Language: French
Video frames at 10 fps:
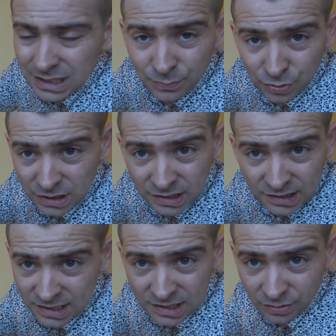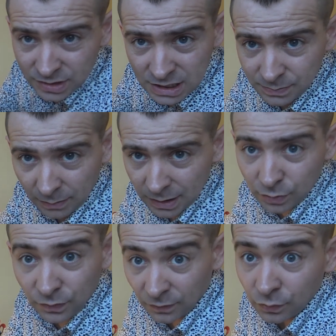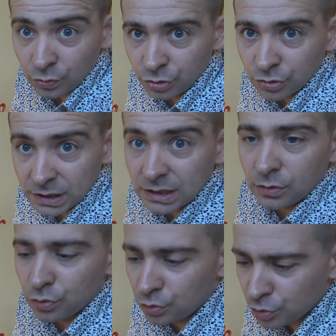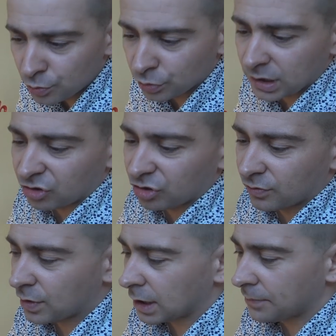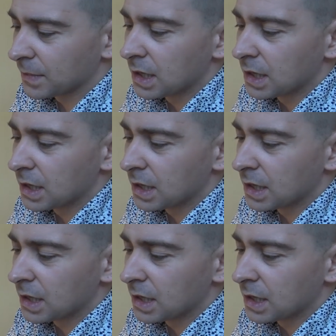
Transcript: des petites résistances qui permettent de faire fonctionner le montage. Voilà.